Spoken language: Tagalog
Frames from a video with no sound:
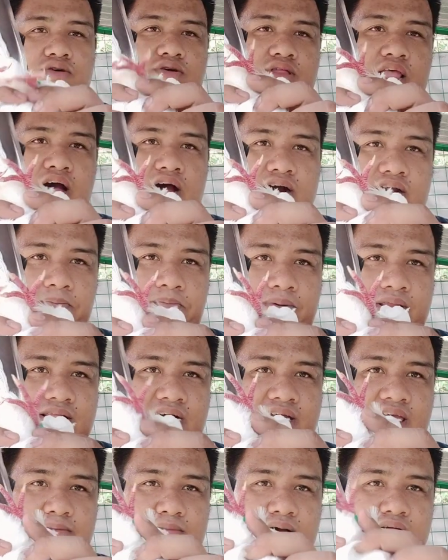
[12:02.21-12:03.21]
Naka-clip rin lang
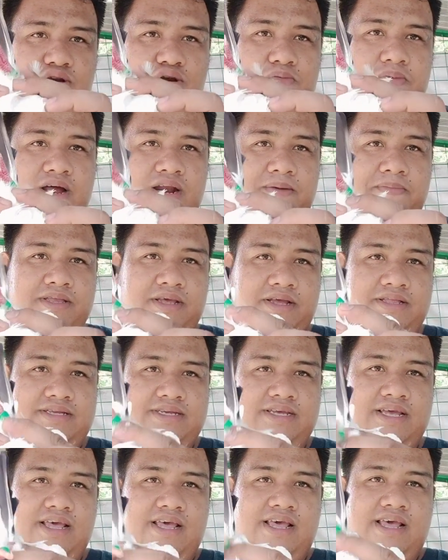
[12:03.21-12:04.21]
yan mga tropang kalapatid.
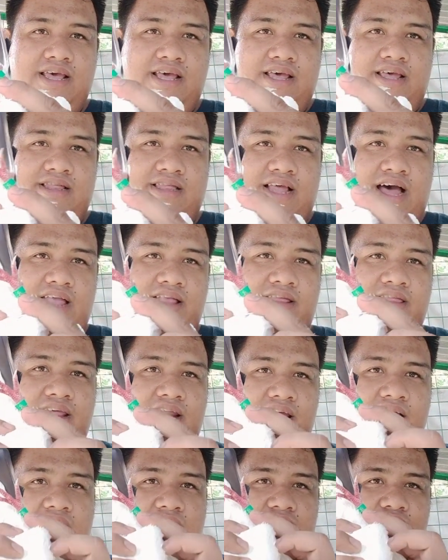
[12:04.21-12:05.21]
Dahil yung
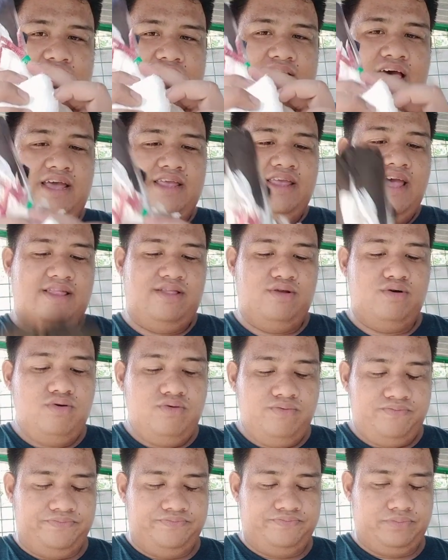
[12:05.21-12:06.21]
niregalo lang sa akin yan, no?
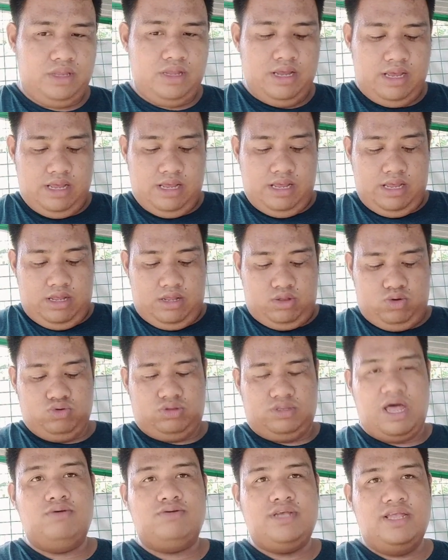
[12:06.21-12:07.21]

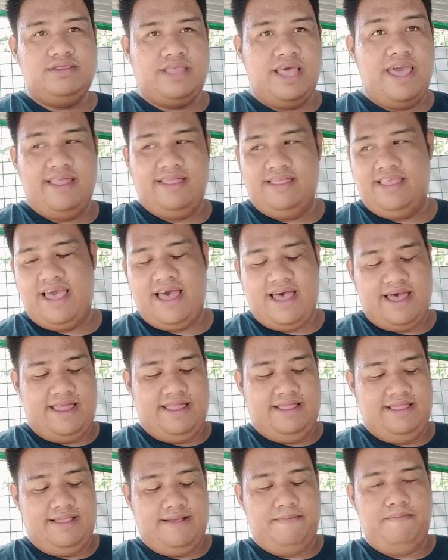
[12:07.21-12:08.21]
2010. Yan.
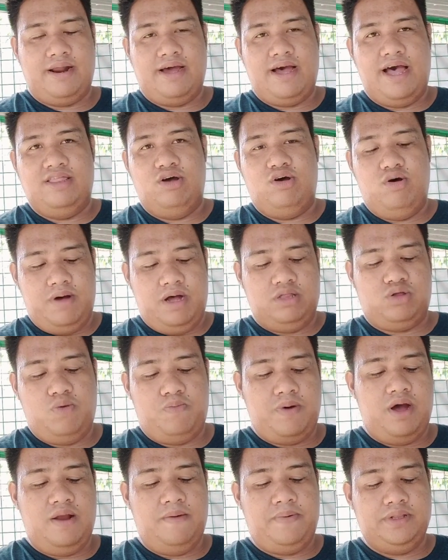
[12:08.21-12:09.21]
Ng barkada ko mga tropa
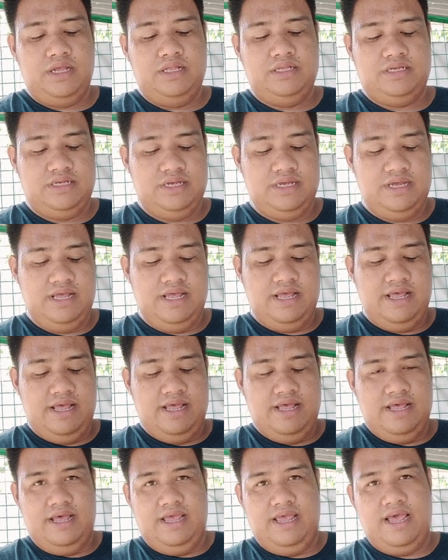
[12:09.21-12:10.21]
kalapatids.
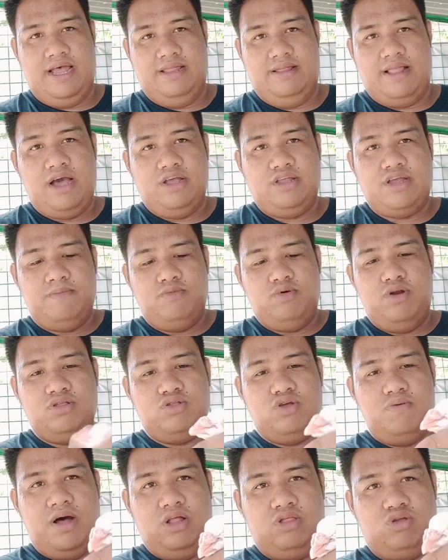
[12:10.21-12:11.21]
Yan. Nakikam ko lang to
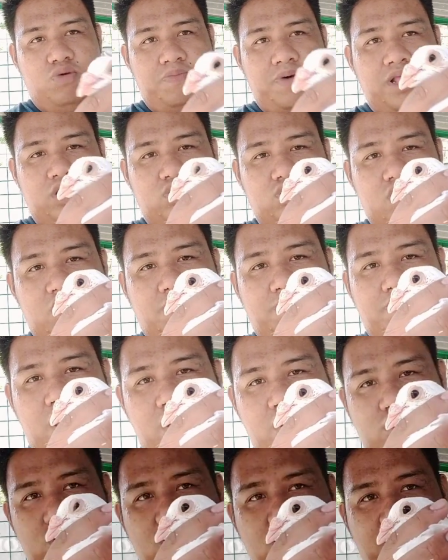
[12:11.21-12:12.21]
mga tropa dito sa ating
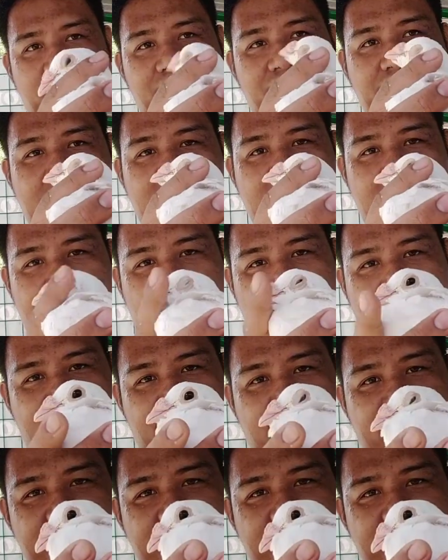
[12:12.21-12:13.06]
Flyers Loft. Yan o. No?